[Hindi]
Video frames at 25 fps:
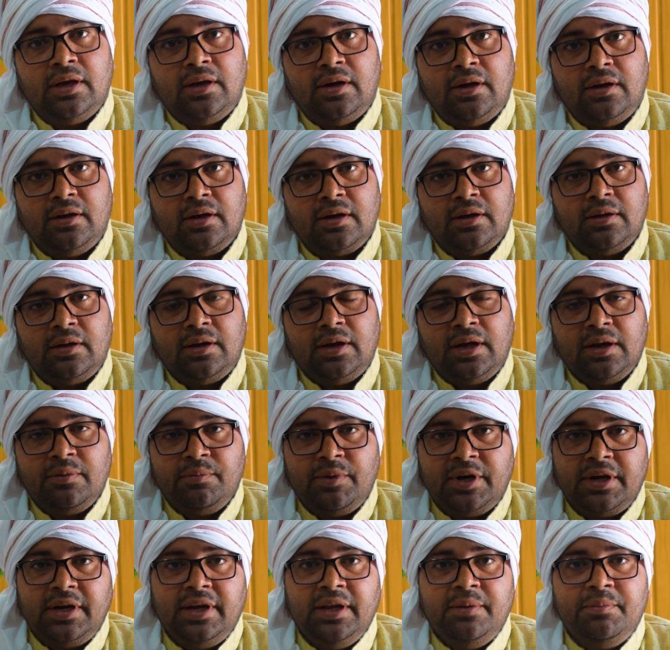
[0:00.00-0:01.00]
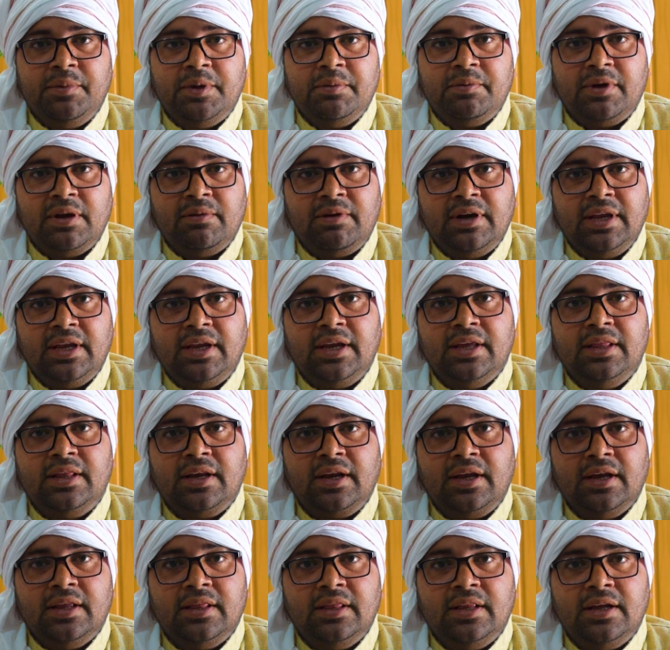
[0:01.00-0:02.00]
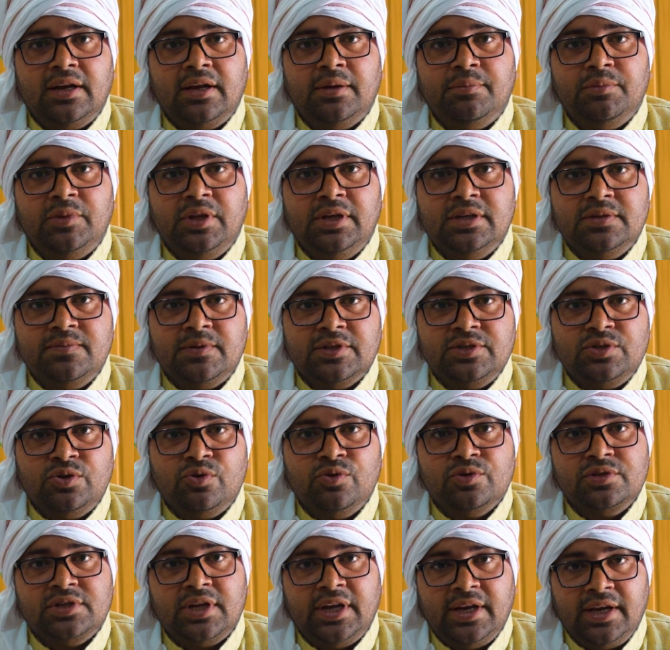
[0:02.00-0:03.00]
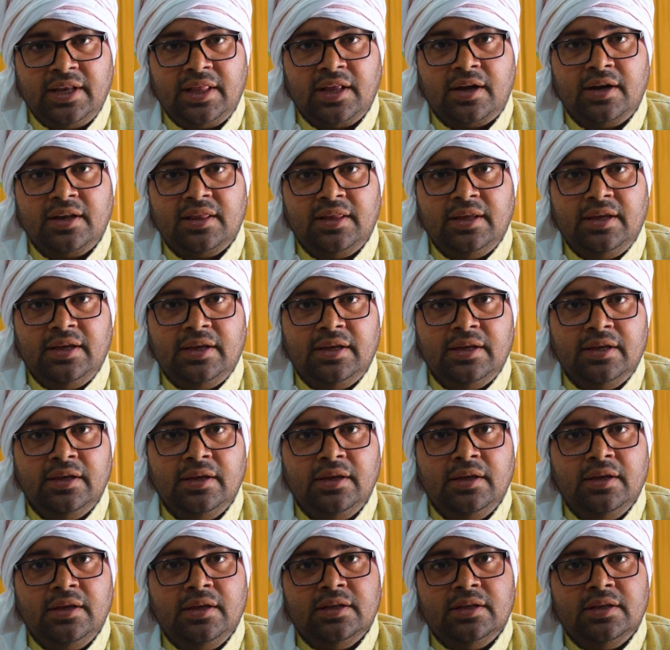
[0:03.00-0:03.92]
और हर भट्टे पर बालवाड़ी केंद्र के अंदर हम तीस बच्चों को चयनित करते हैं